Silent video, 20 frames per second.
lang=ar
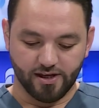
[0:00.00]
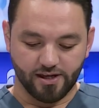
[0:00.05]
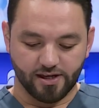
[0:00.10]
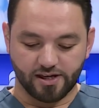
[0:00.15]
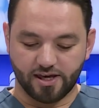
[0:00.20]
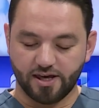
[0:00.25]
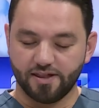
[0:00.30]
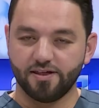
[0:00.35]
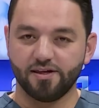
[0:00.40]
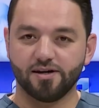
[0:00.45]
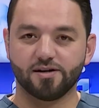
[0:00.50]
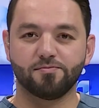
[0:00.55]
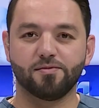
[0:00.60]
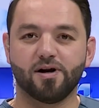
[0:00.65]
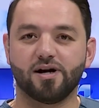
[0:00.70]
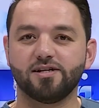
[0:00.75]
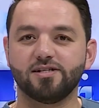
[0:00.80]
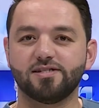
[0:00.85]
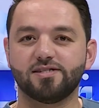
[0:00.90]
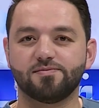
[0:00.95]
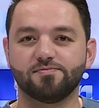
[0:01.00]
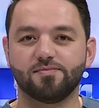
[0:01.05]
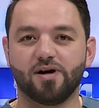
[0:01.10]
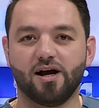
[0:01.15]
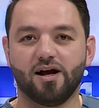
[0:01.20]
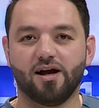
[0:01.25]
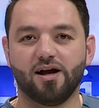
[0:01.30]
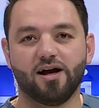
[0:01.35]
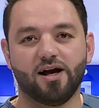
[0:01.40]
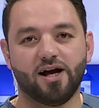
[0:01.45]
كثير ما
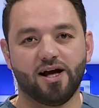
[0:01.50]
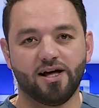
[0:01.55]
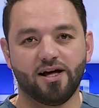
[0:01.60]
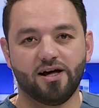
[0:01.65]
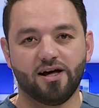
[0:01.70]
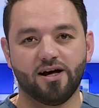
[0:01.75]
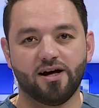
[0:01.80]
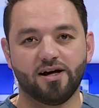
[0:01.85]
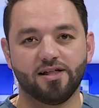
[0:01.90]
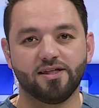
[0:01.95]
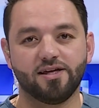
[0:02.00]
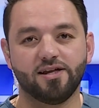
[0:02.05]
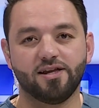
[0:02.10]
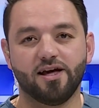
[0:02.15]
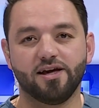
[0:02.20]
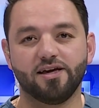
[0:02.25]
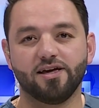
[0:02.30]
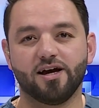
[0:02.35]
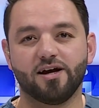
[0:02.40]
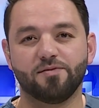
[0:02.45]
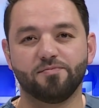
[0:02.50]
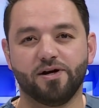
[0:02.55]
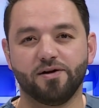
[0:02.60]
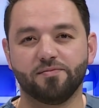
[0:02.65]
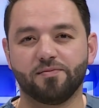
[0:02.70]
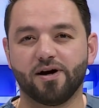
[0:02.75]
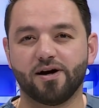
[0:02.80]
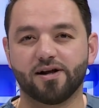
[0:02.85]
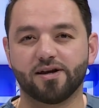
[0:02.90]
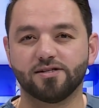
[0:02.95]
نسمع هذه الايام
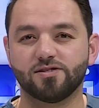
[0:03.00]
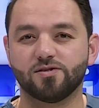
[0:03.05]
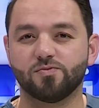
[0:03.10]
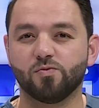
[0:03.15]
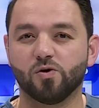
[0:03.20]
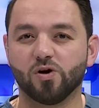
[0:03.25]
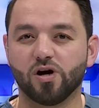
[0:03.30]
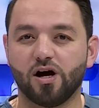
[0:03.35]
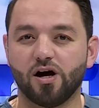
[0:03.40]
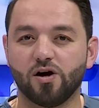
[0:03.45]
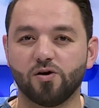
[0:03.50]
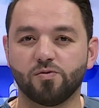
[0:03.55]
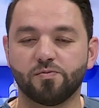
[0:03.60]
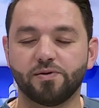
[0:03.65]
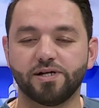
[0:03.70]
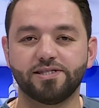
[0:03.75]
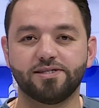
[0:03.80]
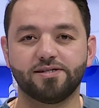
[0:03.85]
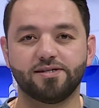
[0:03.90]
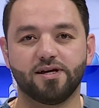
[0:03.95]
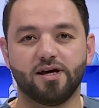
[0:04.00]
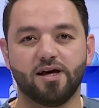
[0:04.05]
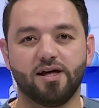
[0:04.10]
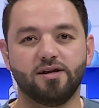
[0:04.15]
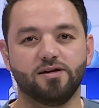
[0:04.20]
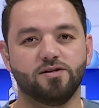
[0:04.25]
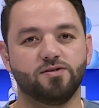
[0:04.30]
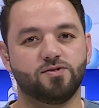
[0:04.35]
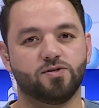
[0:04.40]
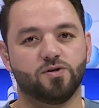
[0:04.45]
عباره مقاومه
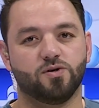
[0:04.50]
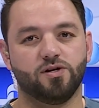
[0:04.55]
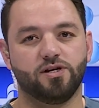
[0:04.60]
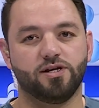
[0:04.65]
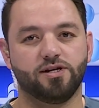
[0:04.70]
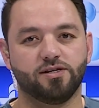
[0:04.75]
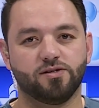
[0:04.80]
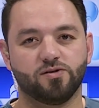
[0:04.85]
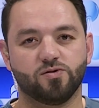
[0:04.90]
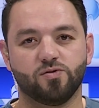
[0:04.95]
الانسولين،